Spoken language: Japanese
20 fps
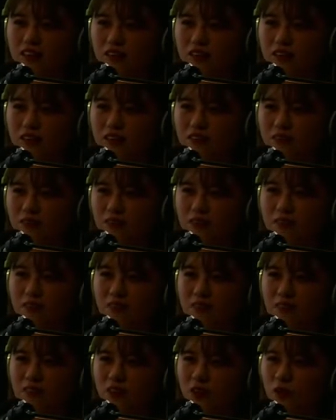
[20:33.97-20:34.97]
う
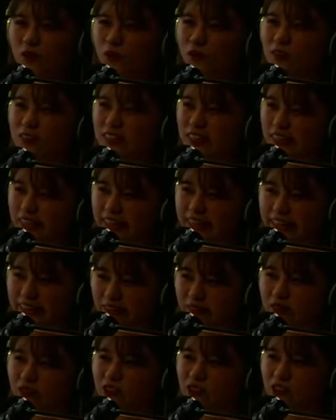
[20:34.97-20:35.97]
ん旅行じゃないけ
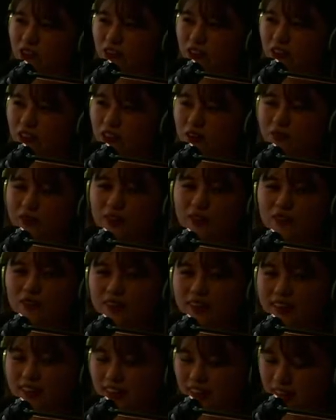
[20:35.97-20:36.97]
どイベント
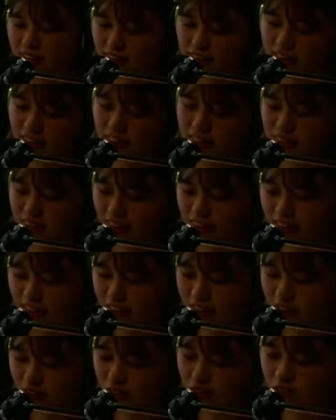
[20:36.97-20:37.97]
だったなって
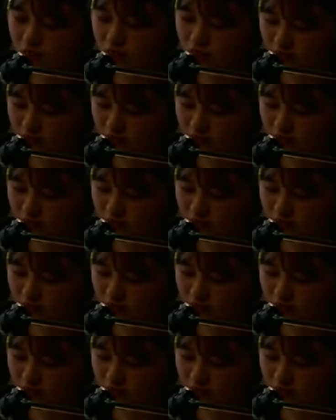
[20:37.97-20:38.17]
思い